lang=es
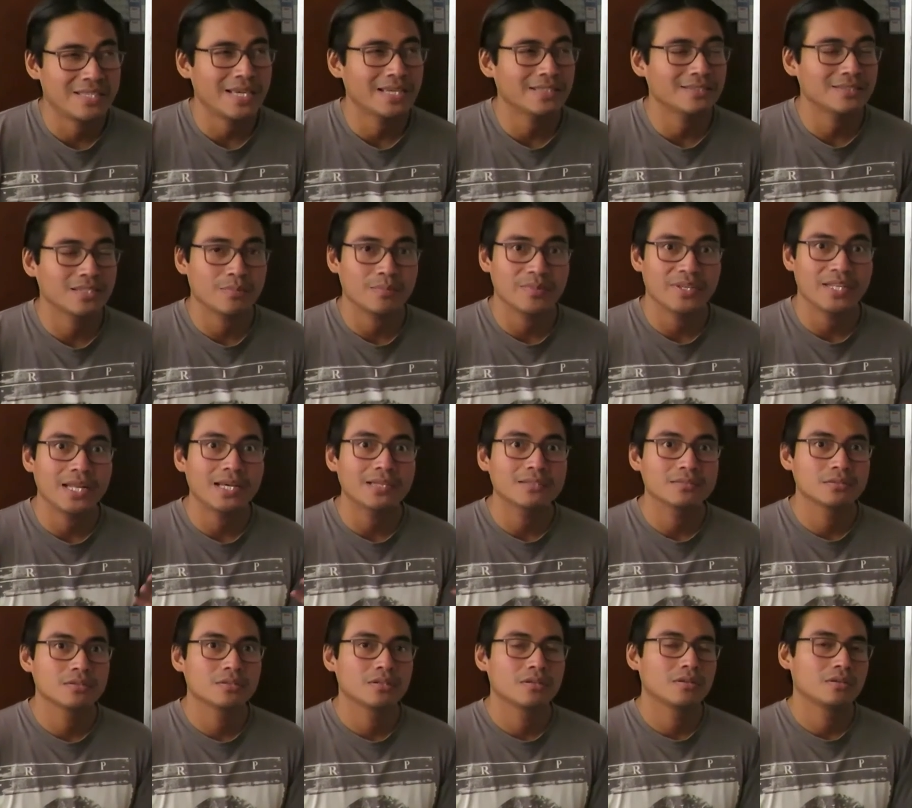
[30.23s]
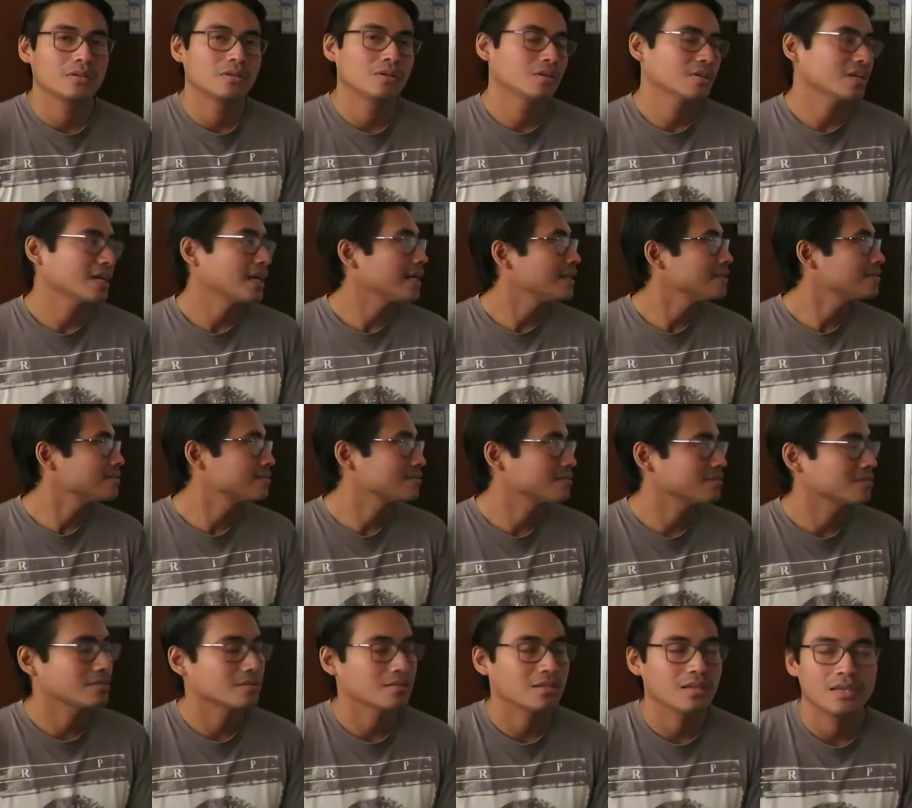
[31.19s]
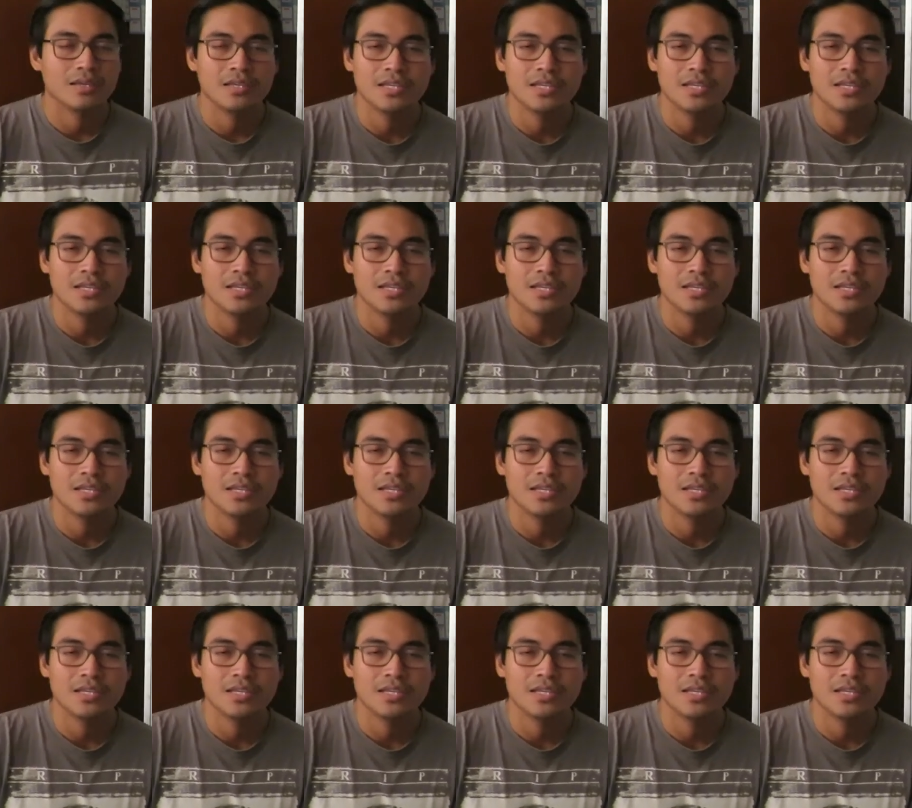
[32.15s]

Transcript: ya terminando lo que es